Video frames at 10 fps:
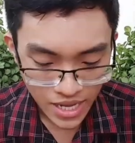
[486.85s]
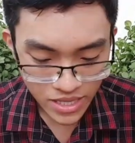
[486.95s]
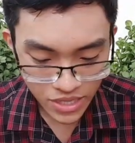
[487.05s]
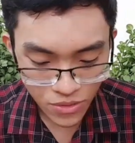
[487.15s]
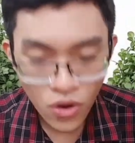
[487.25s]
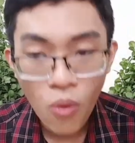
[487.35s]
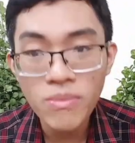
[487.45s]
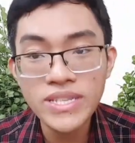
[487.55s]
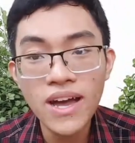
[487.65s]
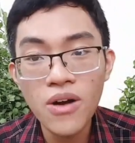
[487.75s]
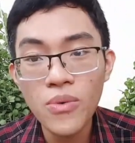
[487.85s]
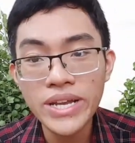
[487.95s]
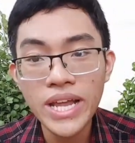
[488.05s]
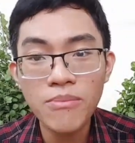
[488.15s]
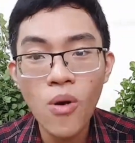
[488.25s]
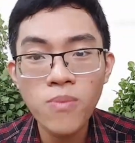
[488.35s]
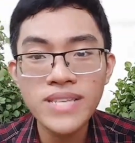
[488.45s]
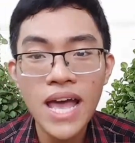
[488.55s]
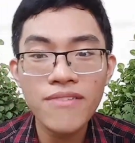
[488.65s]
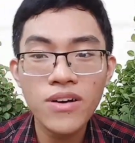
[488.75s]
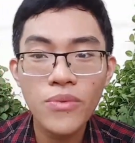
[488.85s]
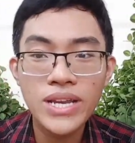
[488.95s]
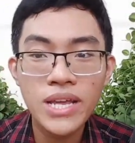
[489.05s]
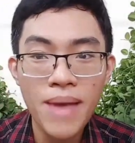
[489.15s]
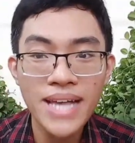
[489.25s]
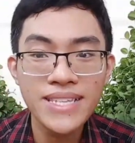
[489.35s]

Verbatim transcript: thì cuối cùng mình cho quỹ này 4 sao và quỹ này 3